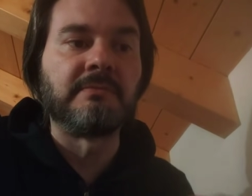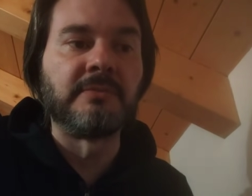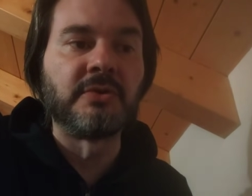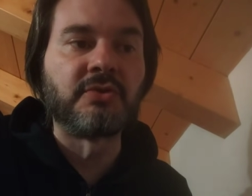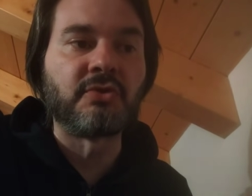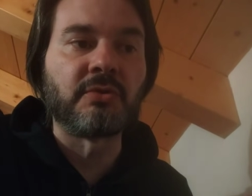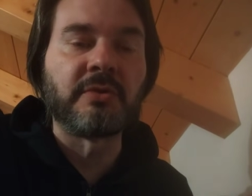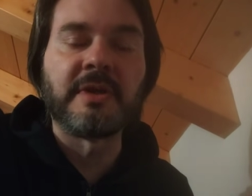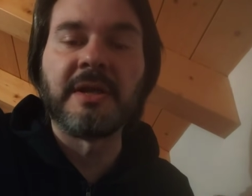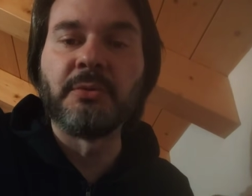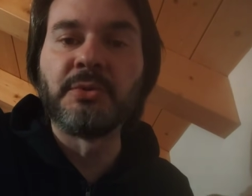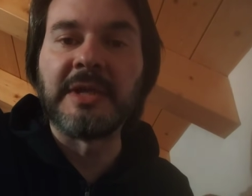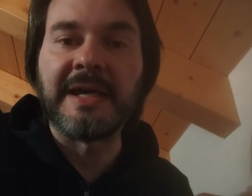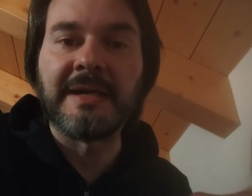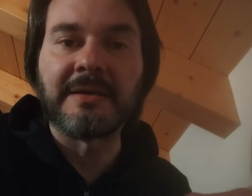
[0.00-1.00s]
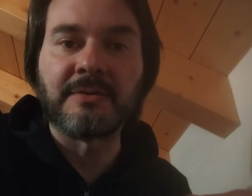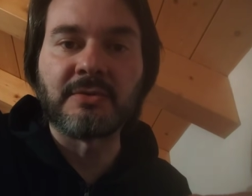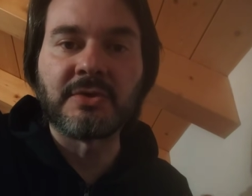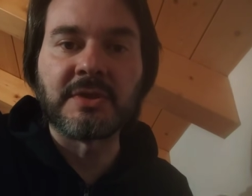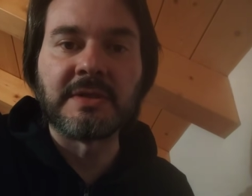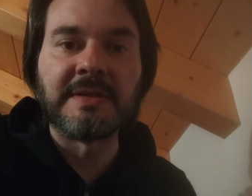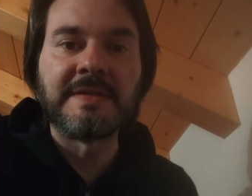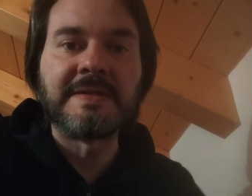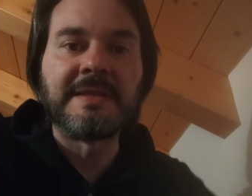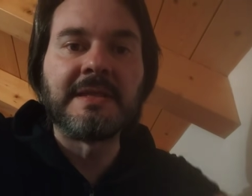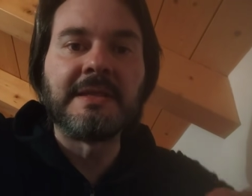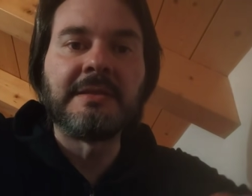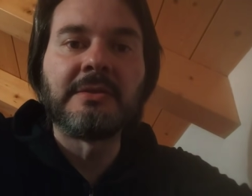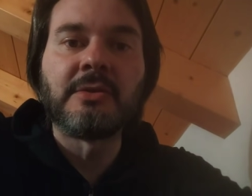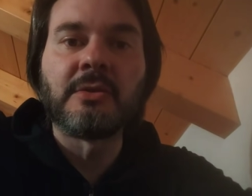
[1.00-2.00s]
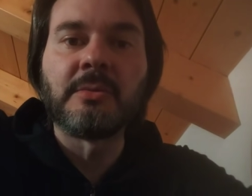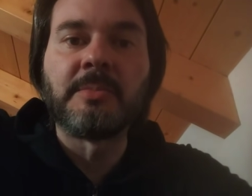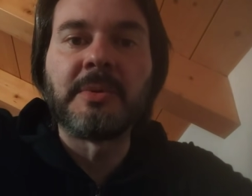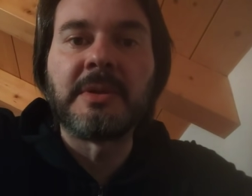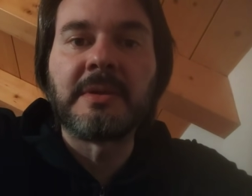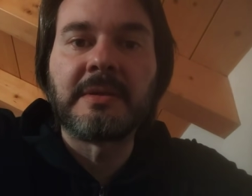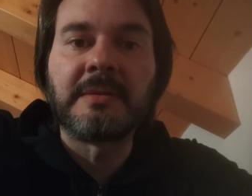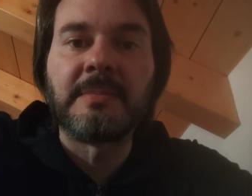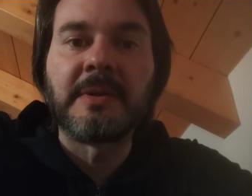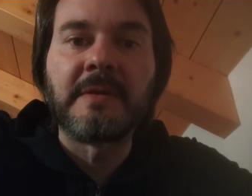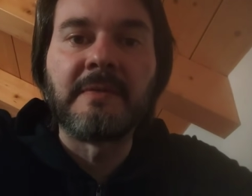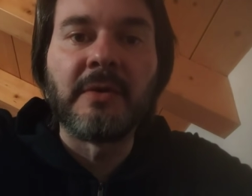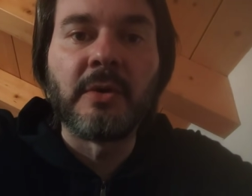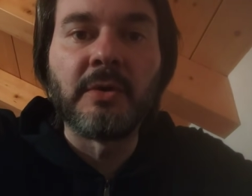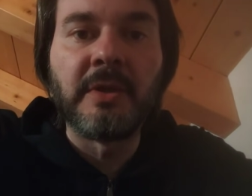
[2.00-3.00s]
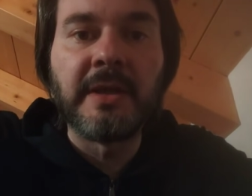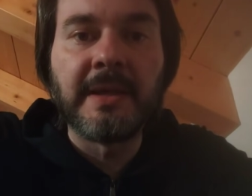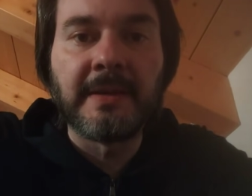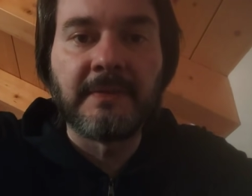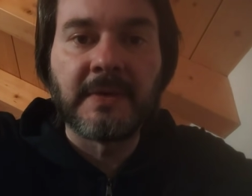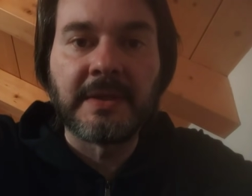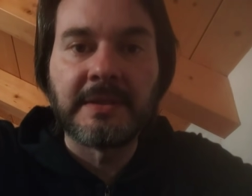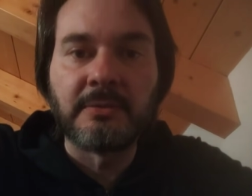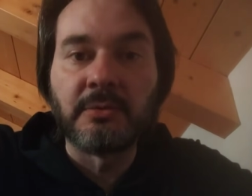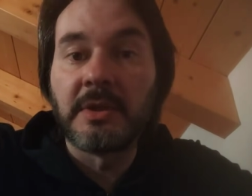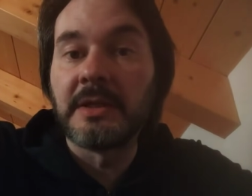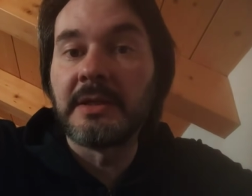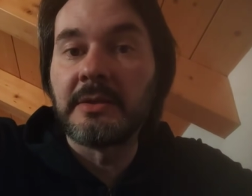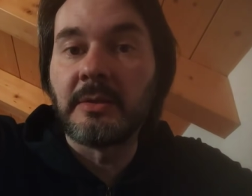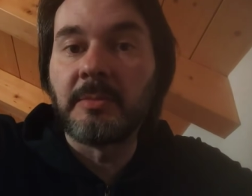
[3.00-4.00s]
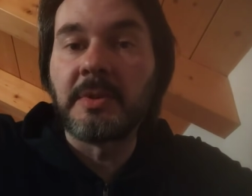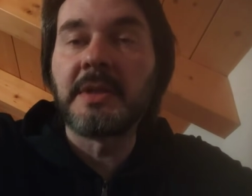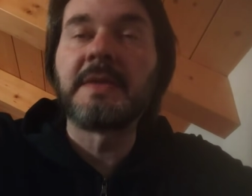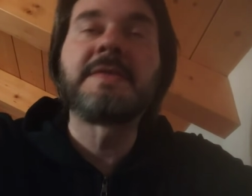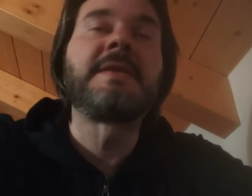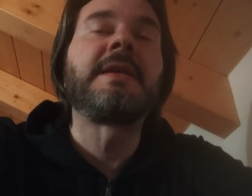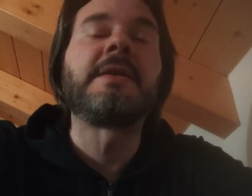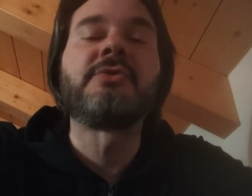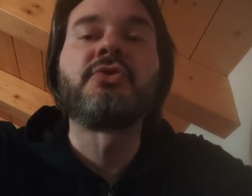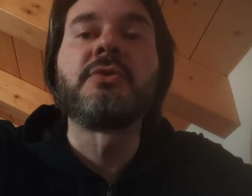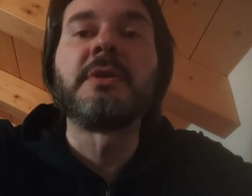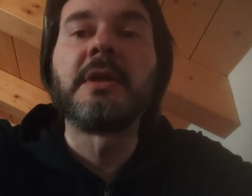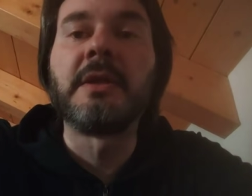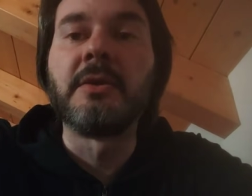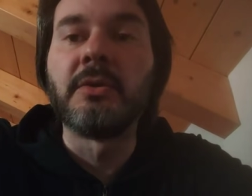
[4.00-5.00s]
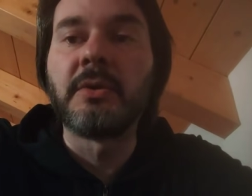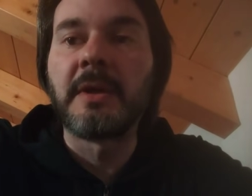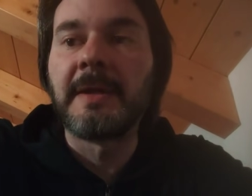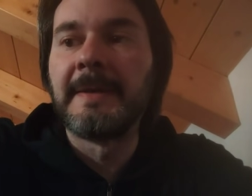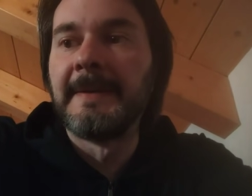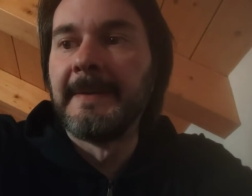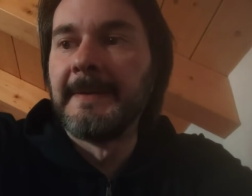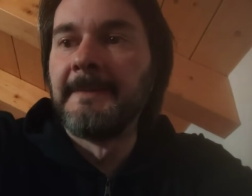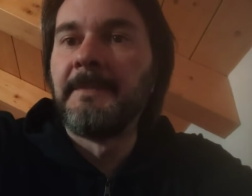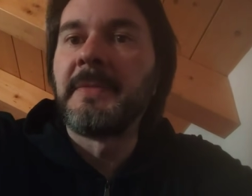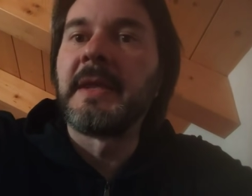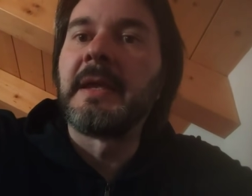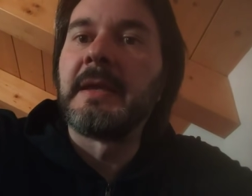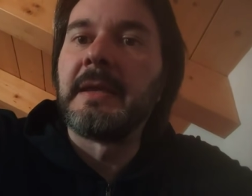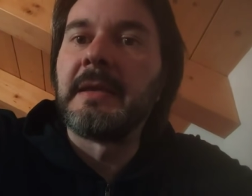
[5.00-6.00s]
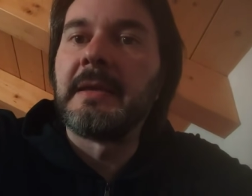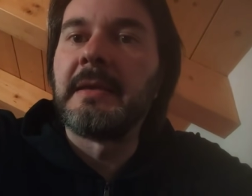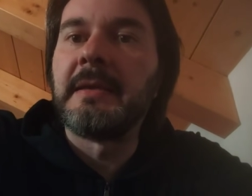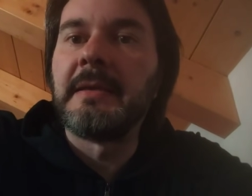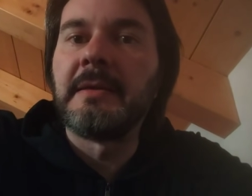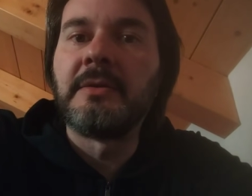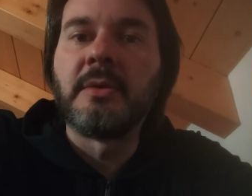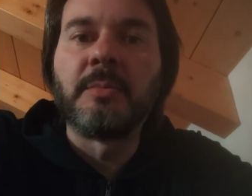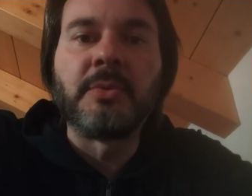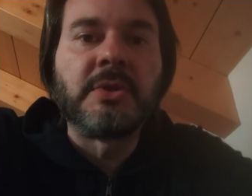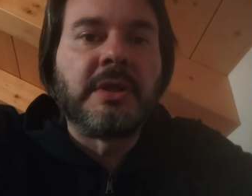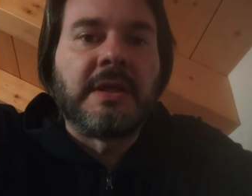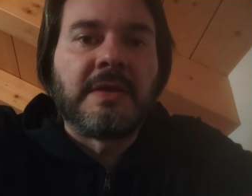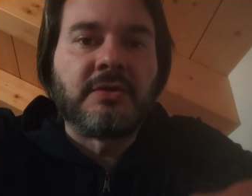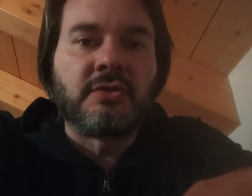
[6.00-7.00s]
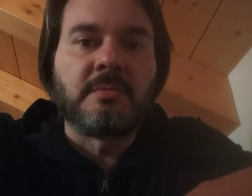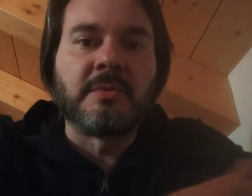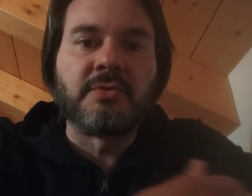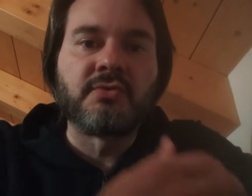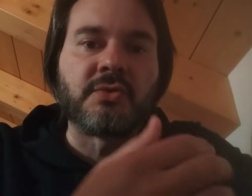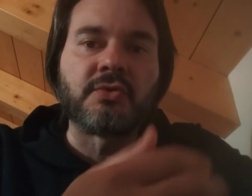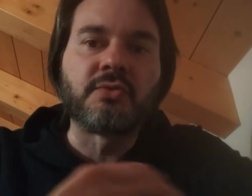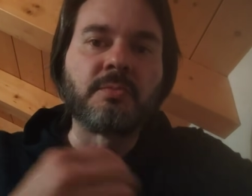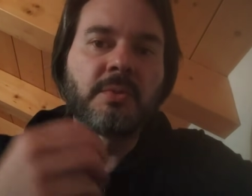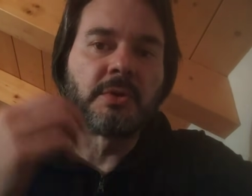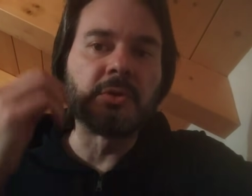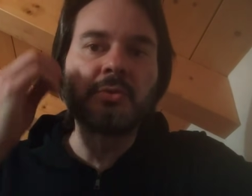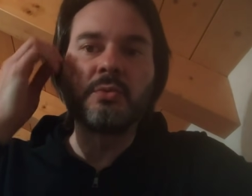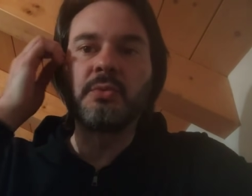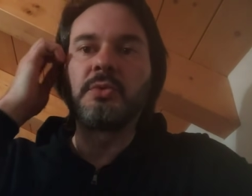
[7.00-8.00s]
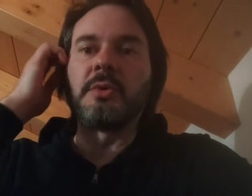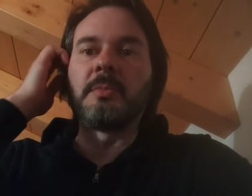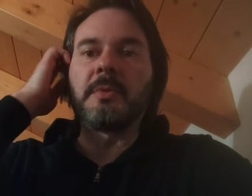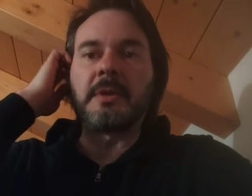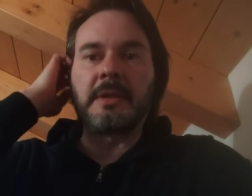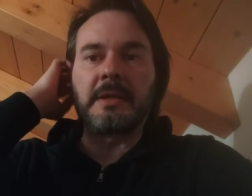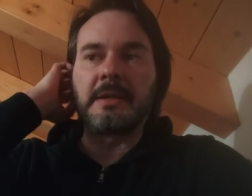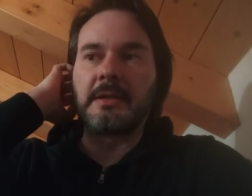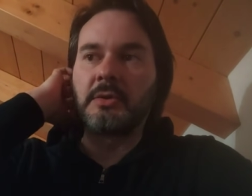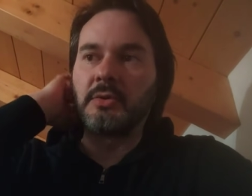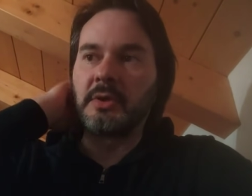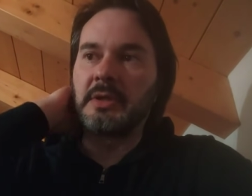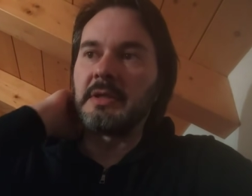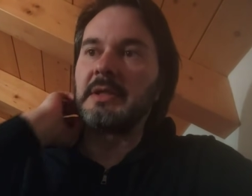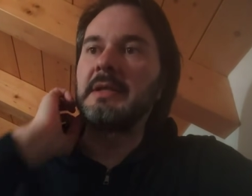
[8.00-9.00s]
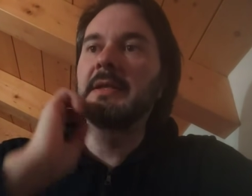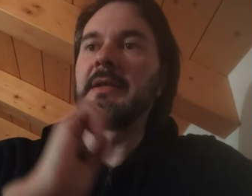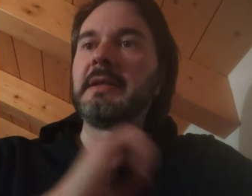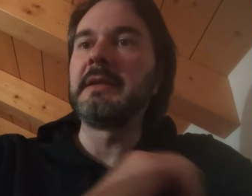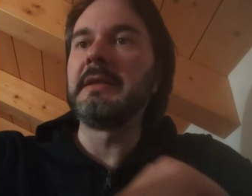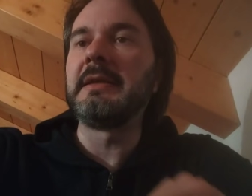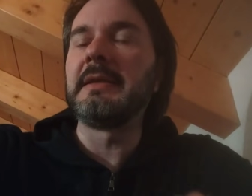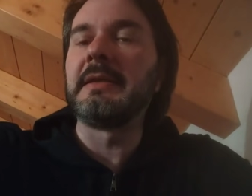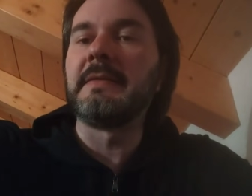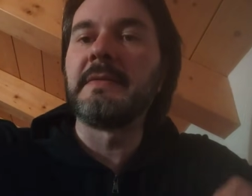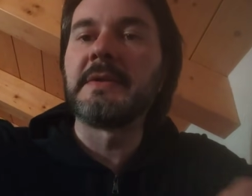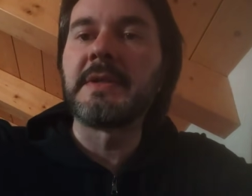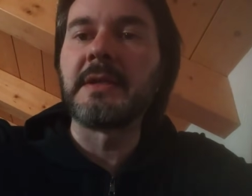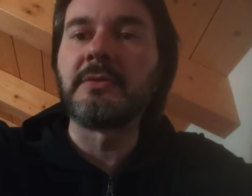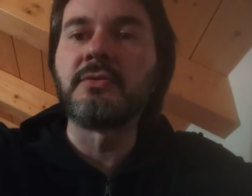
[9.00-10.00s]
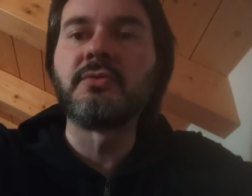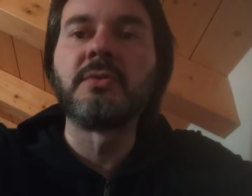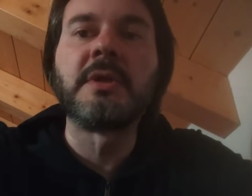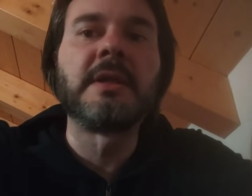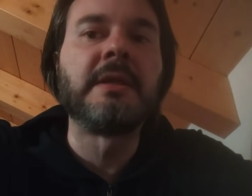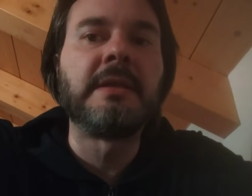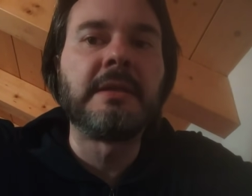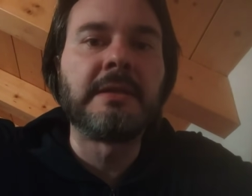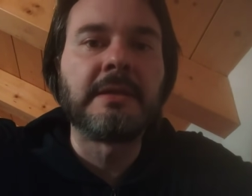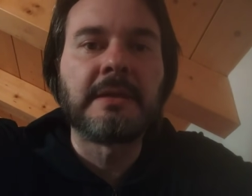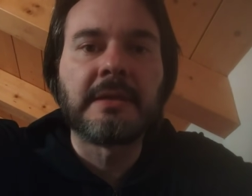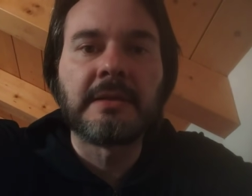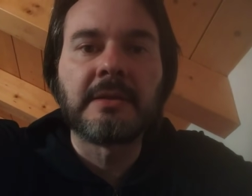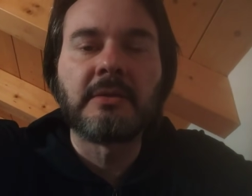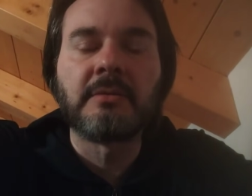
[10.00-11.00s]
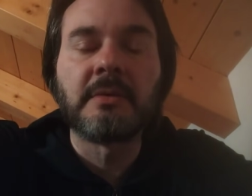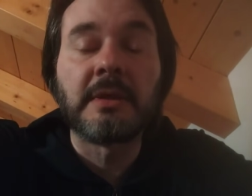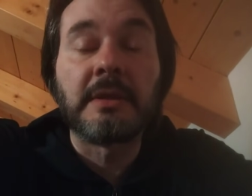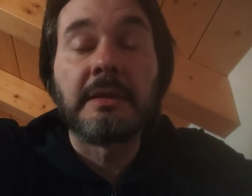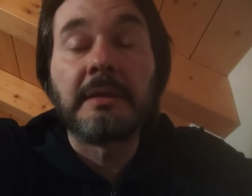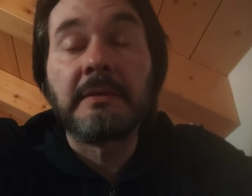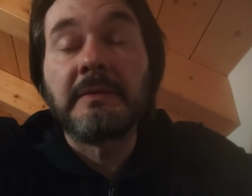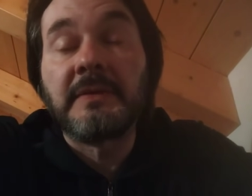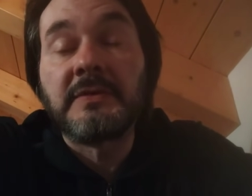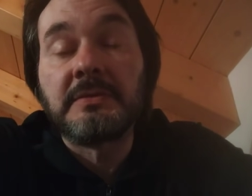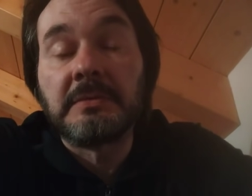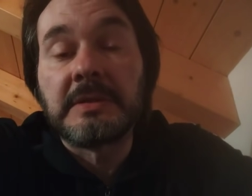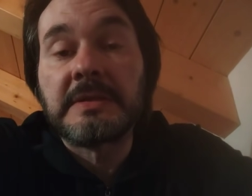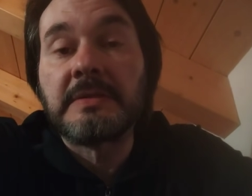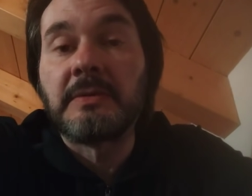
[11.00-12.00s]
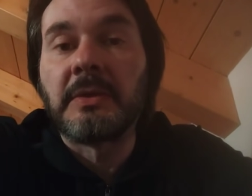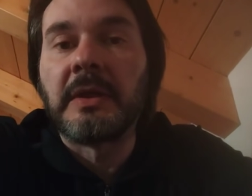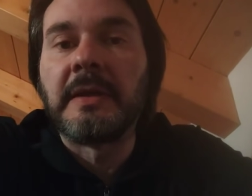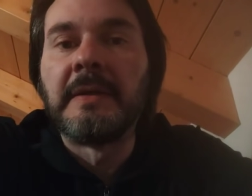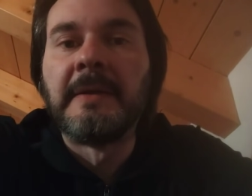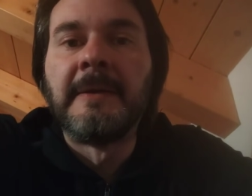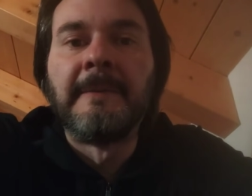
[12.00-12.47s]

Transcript: eh, solo Lautaro si è distinto per, per voglia infatti è lui che è andato a prendersi calcio di rigore e dopodiché insomma è successo un po' di tutto perché il rigore di Chiellini, fischiato su Chiellini che è andato a vedere, una situazione